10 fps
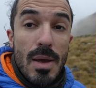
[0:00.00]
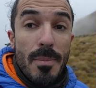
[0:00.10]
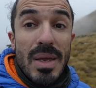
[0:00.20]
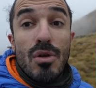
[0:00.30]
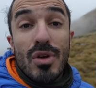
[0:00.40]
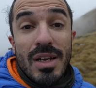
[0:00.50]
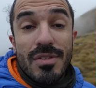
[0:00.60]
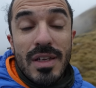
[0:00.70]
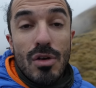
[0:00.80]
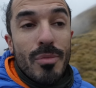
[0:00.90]
Mais le
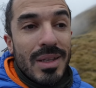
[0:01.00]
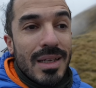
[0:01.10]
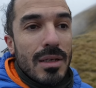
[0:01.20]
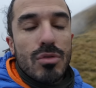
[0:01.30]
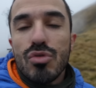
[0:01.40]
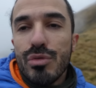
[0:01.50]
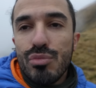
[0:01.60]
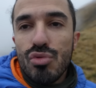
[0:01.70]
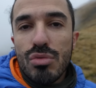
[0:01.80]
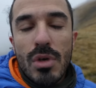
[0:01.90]
café le matin
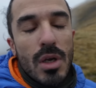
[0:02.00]
debout,